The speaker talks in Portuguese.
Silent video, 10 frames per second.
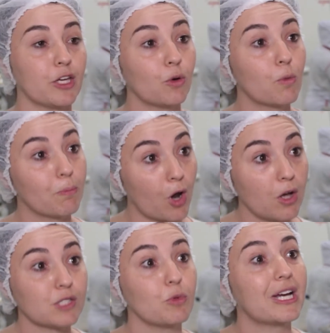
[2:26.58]
que o
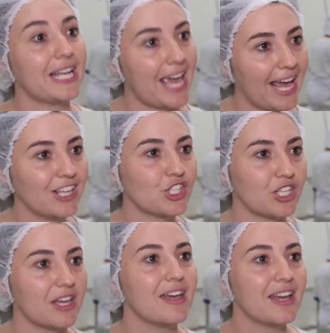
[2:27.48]
próximo
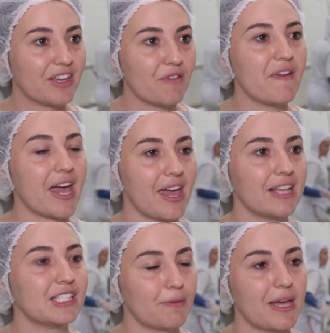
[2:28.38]
cliente que venha
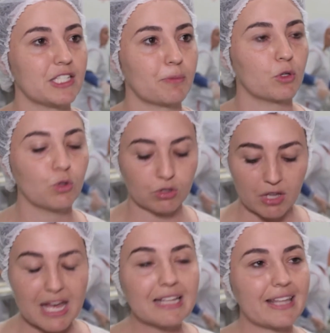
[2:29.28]
receber esse
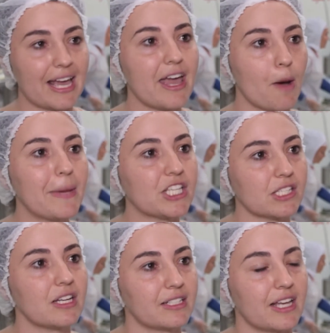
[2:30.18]
produto tenha realmente
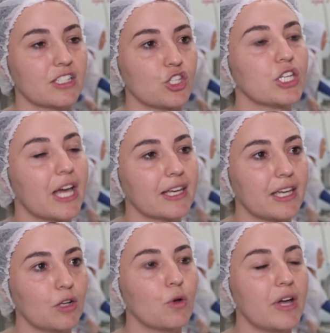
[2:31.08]
a certeza de que
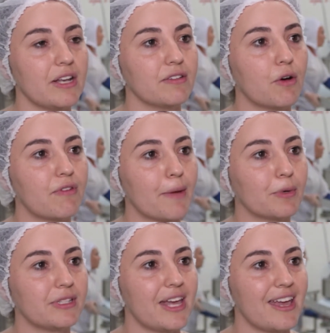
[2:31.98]
aquilo ele não vai
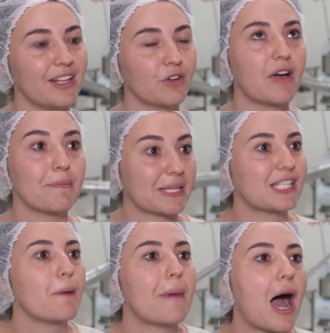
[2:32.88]
poder, não vai
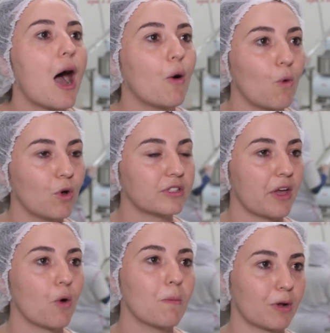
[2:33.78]
passar mal ou
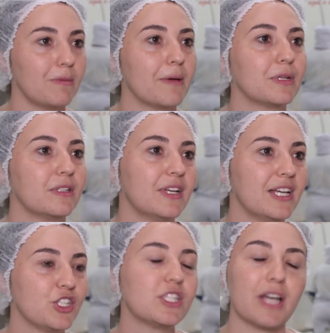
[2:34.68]
ter algum problema
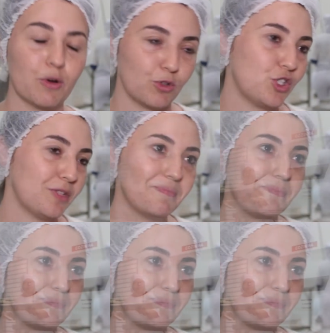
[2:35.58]
de saúde.